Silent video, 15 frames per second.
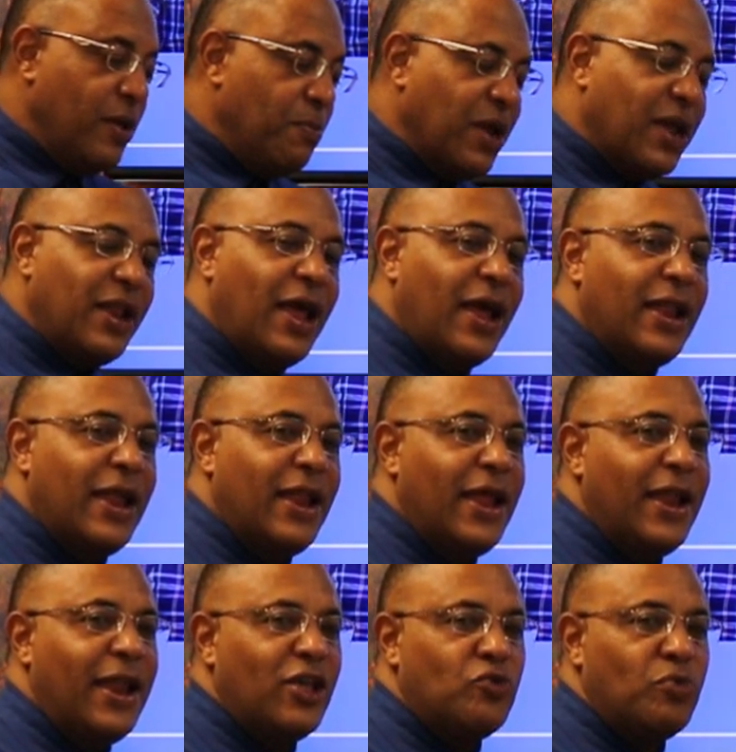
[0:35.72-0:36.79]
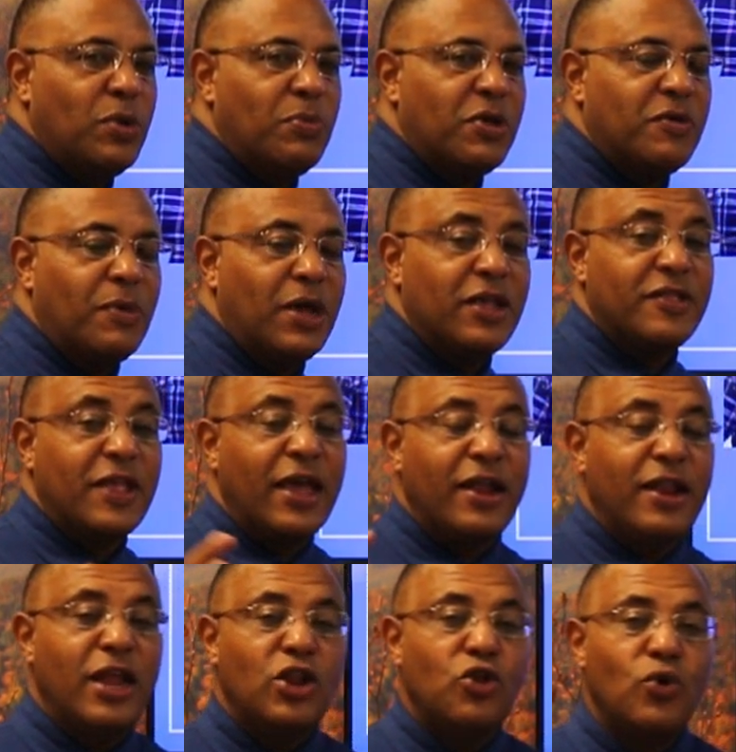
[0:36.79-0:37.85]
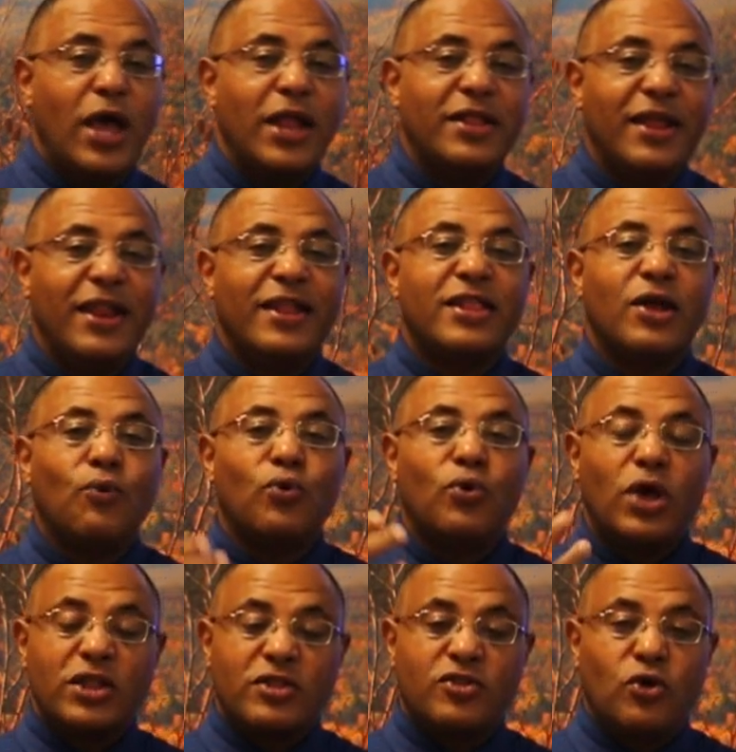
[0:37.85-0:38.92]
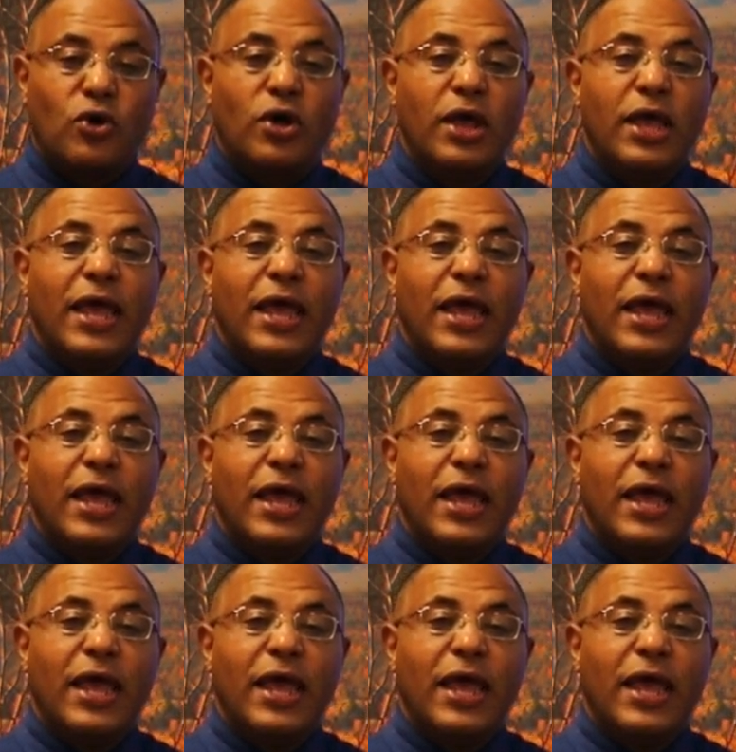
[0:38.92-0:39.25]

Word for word: من خلال العلاج بالماء الساخن لانه يؤدي الى توسع